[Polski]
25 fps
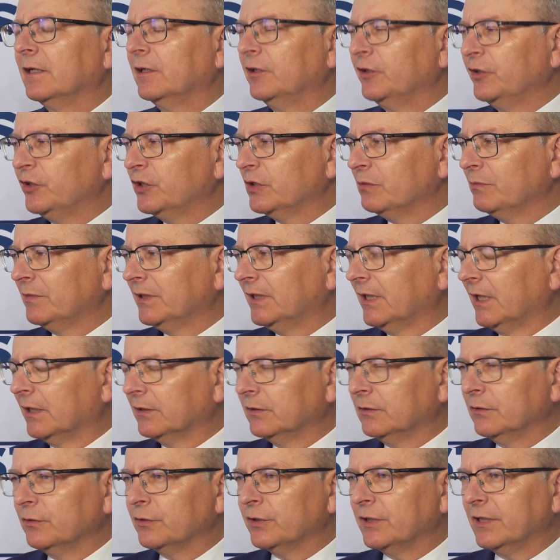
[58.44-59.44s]
liczymy na
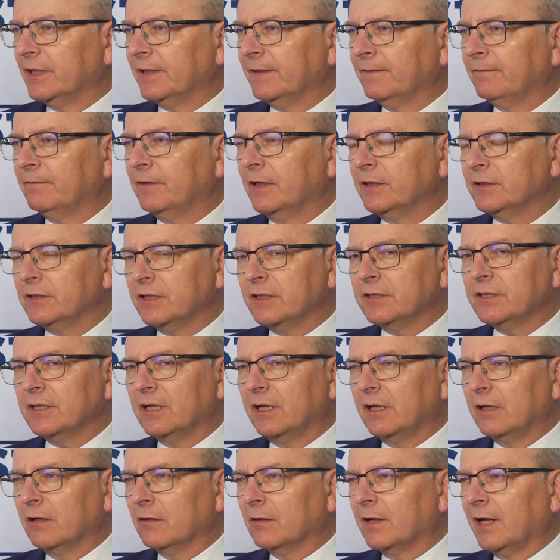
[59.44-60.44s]
to, że
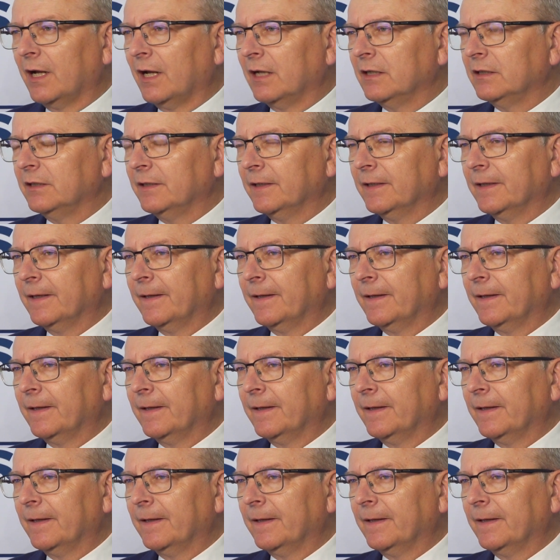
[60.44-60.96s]
właściciele lokali